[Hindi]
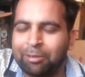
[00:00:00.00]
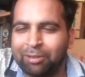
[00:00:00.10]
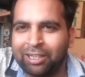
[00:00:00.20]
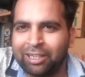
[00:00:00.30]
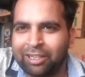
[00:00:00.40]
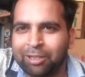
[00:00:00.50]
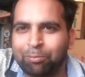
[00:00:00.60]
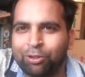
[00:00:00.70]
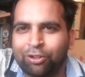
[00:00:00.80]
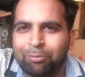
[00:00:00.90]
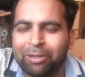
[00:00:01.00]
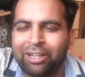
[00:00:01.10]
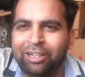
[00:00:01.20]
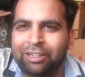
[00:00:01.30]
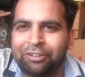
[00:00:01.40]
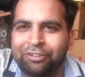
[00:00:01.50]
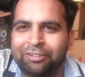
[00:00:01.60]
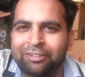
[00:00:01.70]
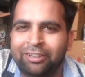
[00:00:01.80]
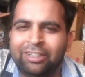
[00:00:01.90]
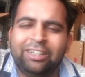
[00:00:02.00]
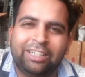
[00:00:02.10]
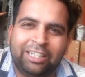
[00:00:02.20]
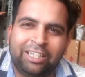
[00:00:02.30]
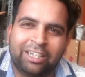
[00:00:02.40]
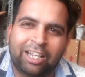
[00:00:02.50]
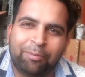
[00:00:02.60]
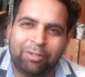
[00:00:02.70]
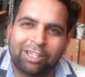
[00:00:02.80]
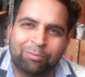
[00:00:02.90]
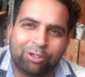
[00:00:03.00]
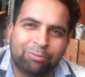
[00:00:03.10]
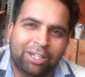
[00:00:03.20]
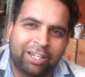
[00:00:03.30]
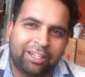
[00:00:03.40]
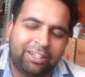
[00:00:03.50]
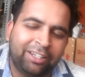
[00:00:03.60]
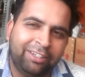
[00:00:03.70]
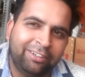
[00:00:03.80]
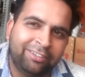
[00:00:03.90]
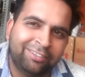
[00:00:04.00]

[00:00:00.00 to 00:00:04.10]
हमें सपोर्ट और प्यार देने तो इसी तरह आपका सपोर्ट बनाए रखे